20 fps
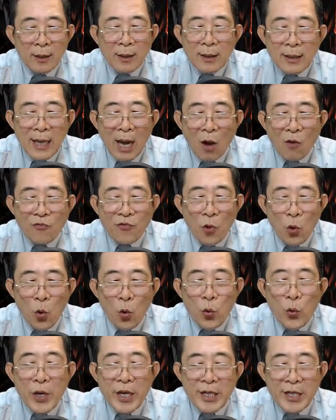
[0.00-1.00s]
Lão
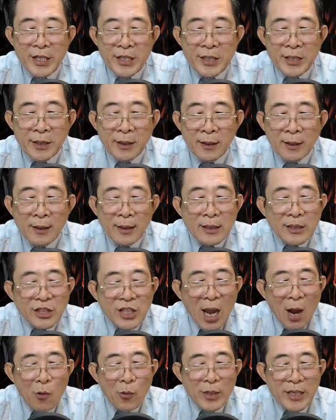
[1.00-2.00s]
phù khuyên người,
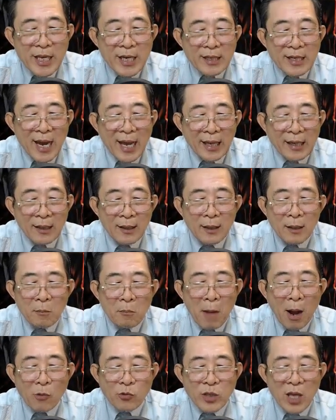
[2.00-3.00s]
sau cái việc này,
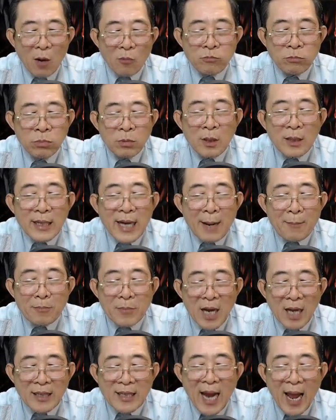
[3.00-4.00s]
mau chóng đem
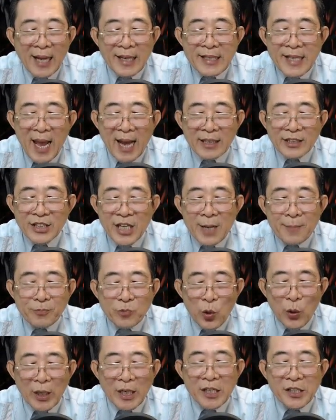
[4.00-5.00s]
lệnh ái dàn xếp
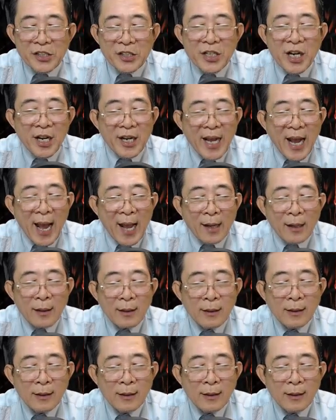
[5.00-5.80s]
chuyển hướng nơi khác,